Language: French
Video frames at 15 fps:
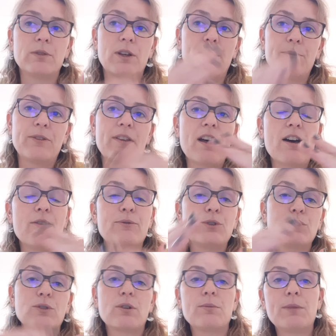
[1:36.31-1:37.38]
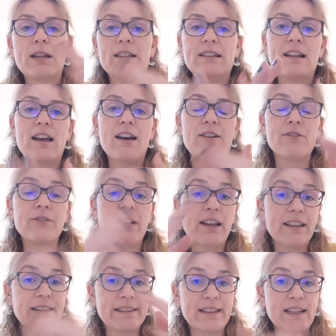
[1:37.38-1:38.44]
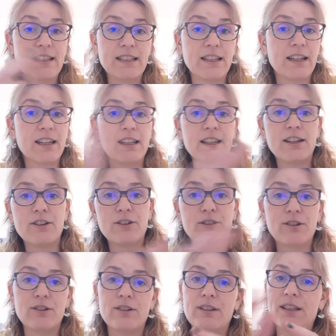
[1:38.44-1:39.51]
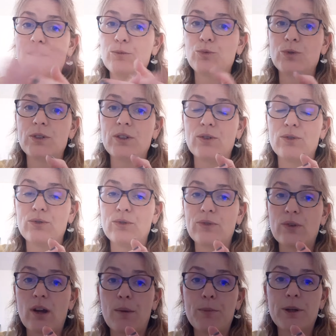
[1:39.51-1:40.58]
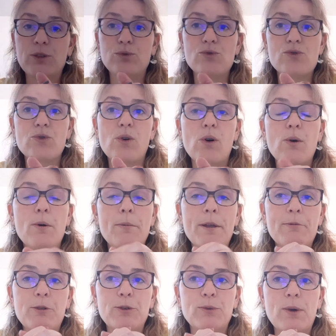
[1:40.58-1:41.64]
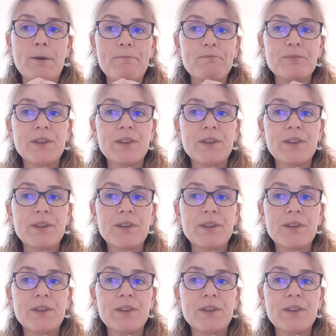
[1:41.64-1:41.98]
Comme ça, votre matelas va s'aérer euh, et puis euh, ne sera pas toujours au même endroit.